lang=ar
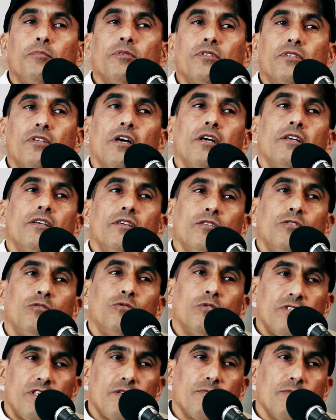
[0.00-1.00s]
البدايه
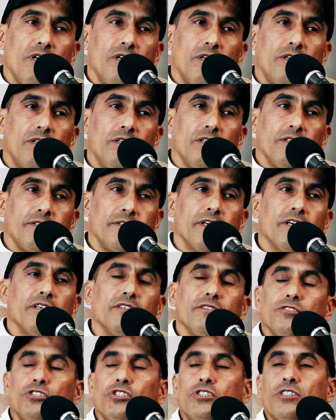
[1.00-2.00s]
هو زي ما حكيت
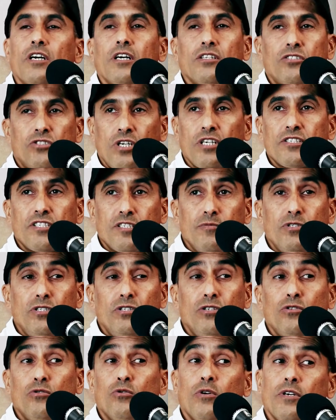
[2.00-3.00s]
كان اجتهاد شخصي
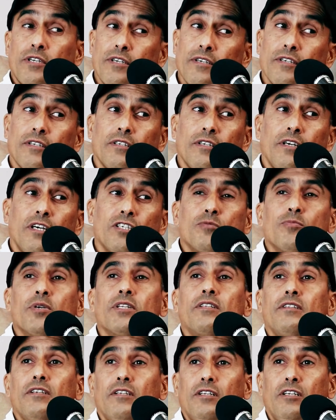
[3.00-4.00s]
مني انه انا
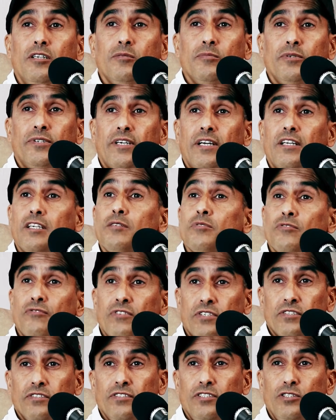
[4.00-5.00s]
عجبتني اللعبه كلعبه
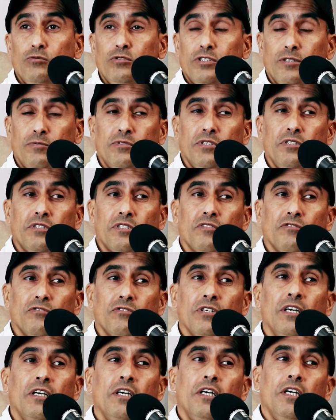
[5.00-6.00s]
فرديه وانت نعم.
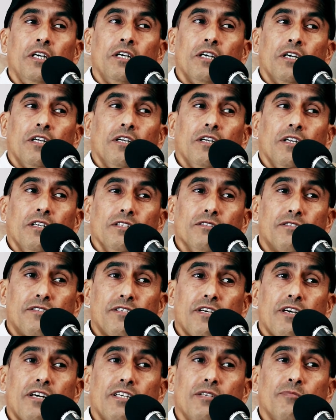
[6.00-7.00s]
بتعرف
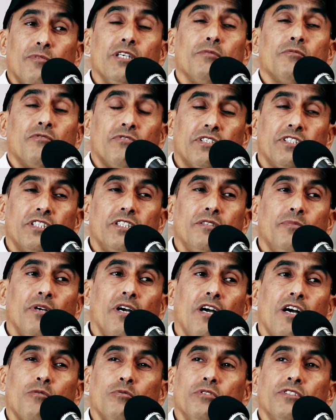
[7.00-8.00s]
الانسان بلعبه فرديه
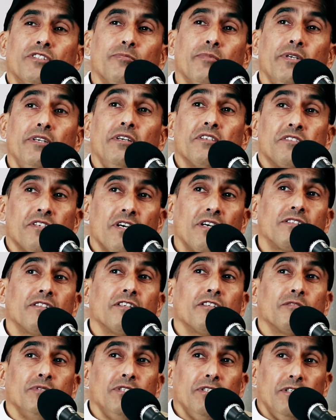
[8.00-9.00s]
بيحاول يتميز
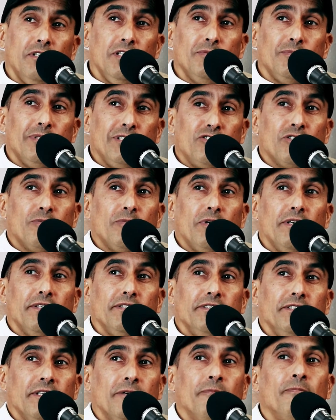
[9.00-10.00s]
اكثر من اللعبه
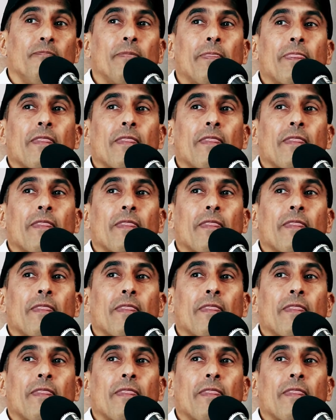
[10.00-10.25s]
الجماعيه